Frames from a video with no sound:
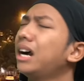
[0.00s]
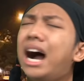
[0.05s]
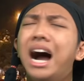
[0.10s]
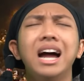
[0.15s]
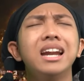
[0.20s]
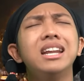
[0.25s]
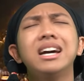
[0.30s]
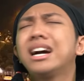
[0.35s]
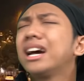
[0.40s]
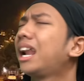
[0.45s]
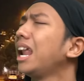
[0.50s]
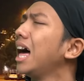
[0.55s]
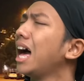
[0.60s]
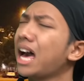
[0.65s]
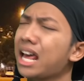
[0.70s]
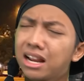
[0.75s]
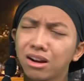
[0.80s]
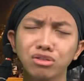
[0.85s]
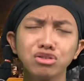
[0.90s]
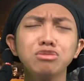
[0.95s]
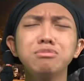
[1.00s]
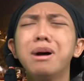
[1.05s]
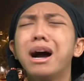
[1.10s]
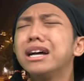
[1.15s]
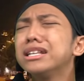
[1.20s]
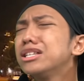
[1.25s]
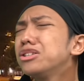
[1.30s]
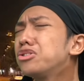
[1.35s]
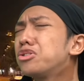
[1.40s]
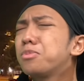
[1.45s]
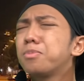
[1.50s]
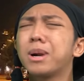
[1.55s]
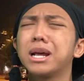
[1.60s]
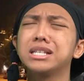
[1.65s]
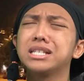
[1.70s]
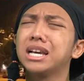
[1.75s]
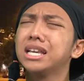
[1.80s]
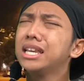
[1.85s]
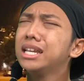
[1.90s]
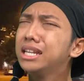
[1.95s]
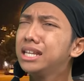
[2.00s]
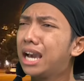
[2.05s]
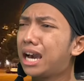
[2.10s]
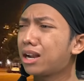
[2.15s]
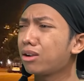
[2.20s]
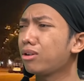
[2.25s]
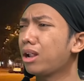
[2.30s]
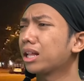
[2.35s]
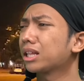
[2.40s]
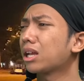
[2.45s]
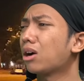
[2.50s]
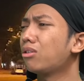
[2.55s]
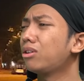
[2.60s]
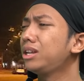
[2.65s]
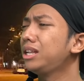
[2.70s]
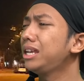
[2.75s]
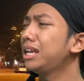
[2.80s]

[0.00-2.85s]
Gak ada Kelar, aku cuma ngasih surprise aja di hari ulang tahun